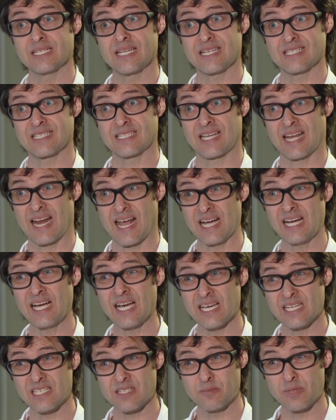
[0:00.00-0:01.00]
Das
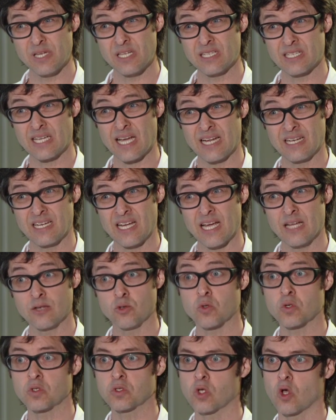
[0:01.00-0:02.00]
Krankheitsbild kann
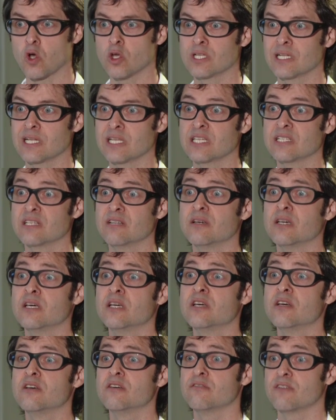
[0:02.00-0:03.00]
dadurch deutlich
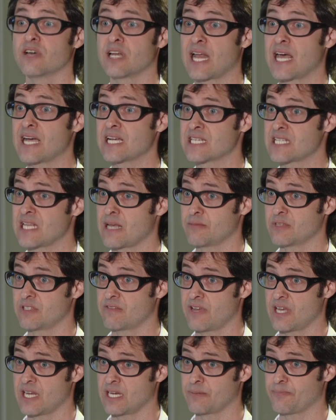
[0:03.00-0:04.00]
verlangsamt
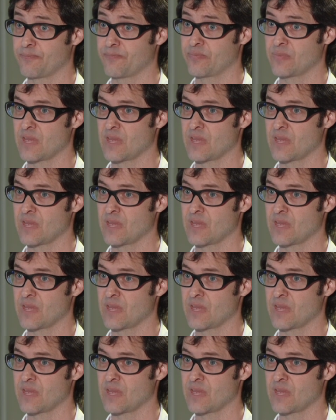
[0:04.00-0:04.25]
werden.